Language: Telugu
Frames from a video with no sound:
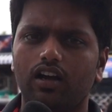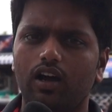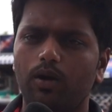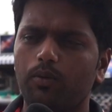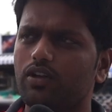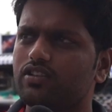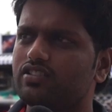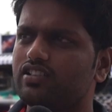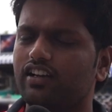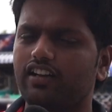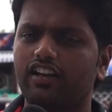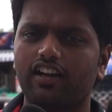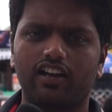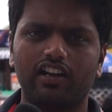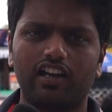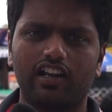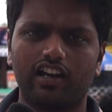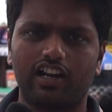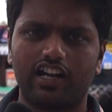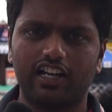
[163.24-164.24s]
ఆబ్వియస్లీ అంటే
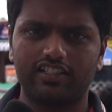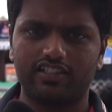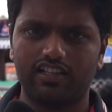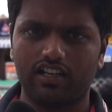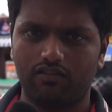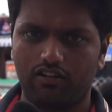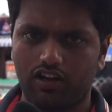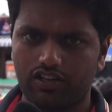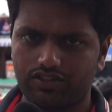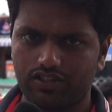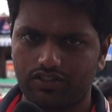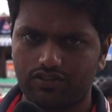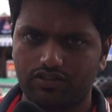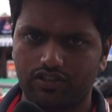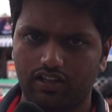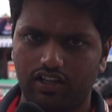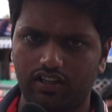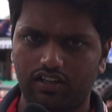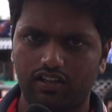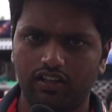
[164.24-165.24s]
రెగ్యులర్గా ఖచ్చితంగా వాచ్
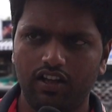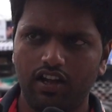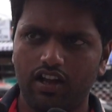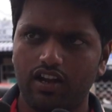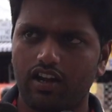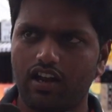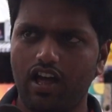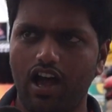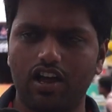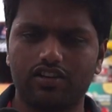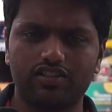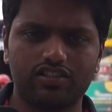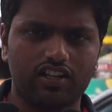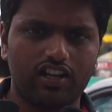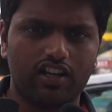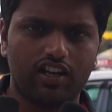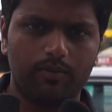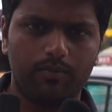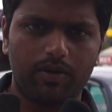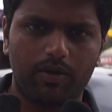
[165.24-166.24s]
చేస్తున్నా నాగార్జున
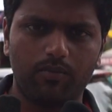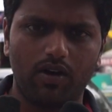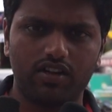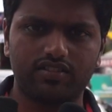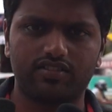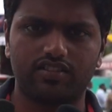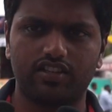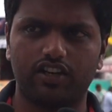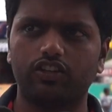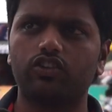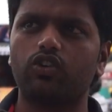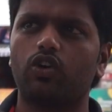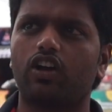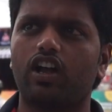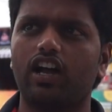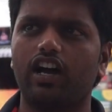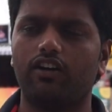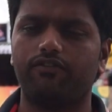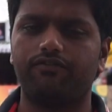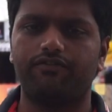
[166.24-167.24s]
గారి బిగ్ బాస్ త్రీతో
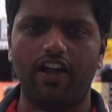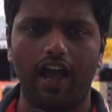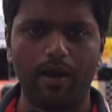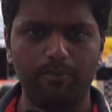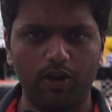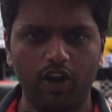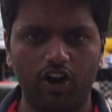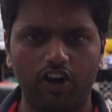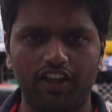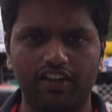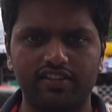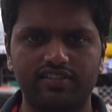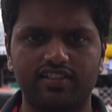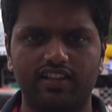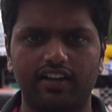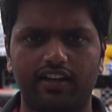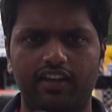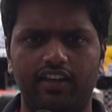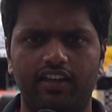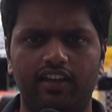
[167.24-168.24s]
ఒక ఫ్యామిలీ ఆడియన్స్
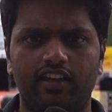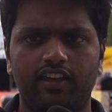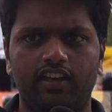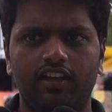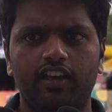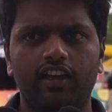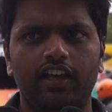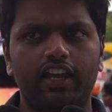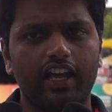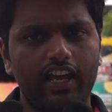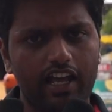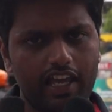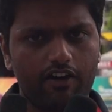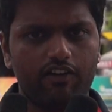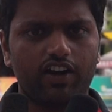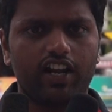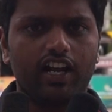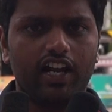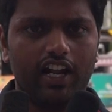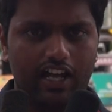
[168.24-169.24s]
కానీ ఇంకా
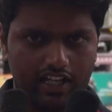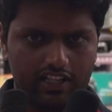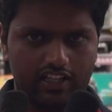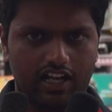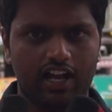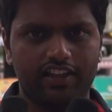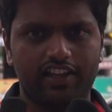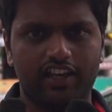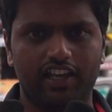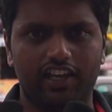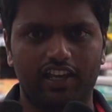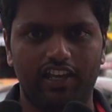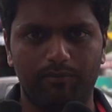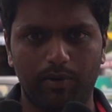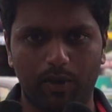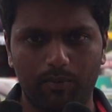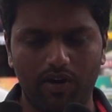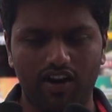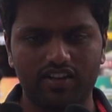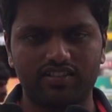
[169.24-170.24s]
ఎవరికైనా అది
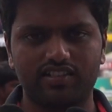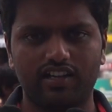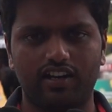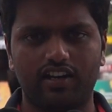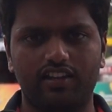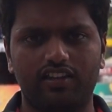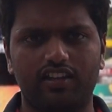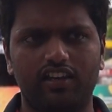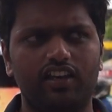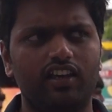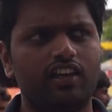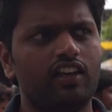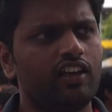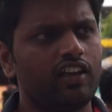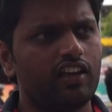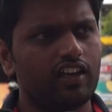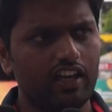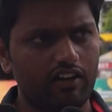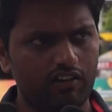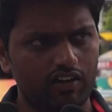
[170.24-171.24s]
బిగ్ బాస్ అనేది
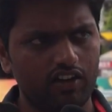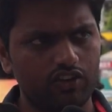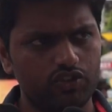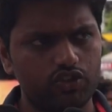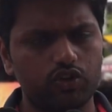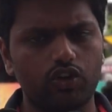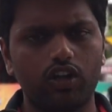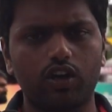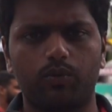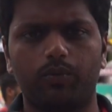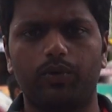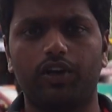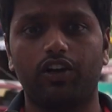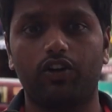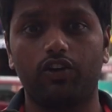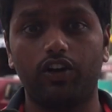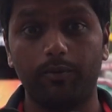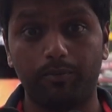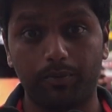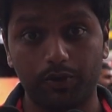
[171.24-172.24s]
ఎవరు చూడకపోయినా
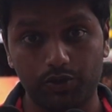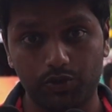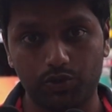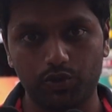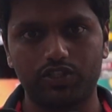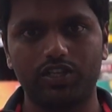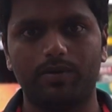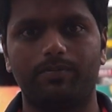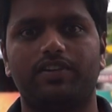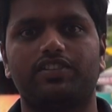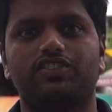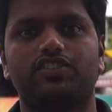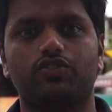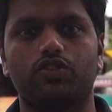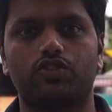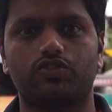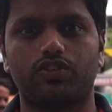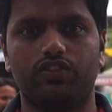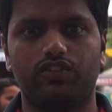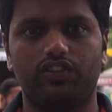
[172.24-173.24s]
కూడా ఇప్పుడు చూసే పరిస్థితి
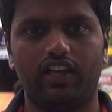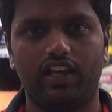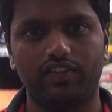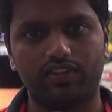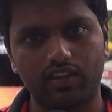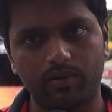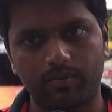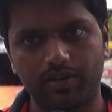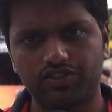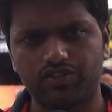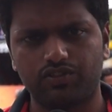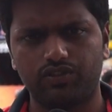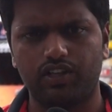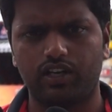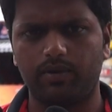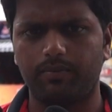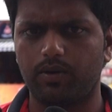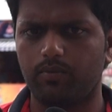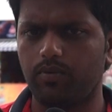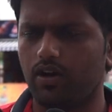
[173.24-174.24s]
వస్తుంది అంత మంచిగా
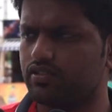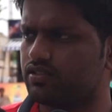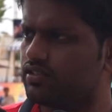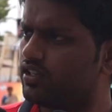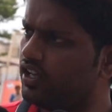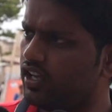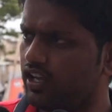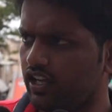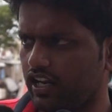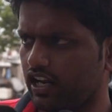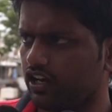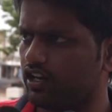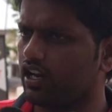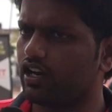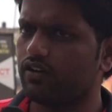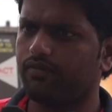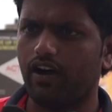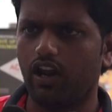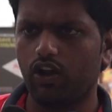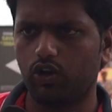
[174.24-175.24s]
ఉందండి బిగ్ బాస్
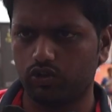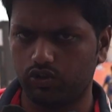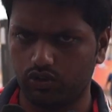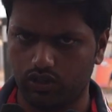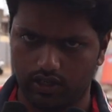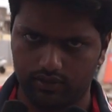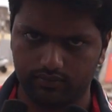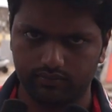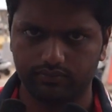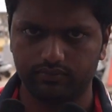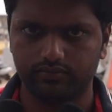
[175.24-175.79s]
రెగ్యులర్గా ఫాలో అవుతున్నా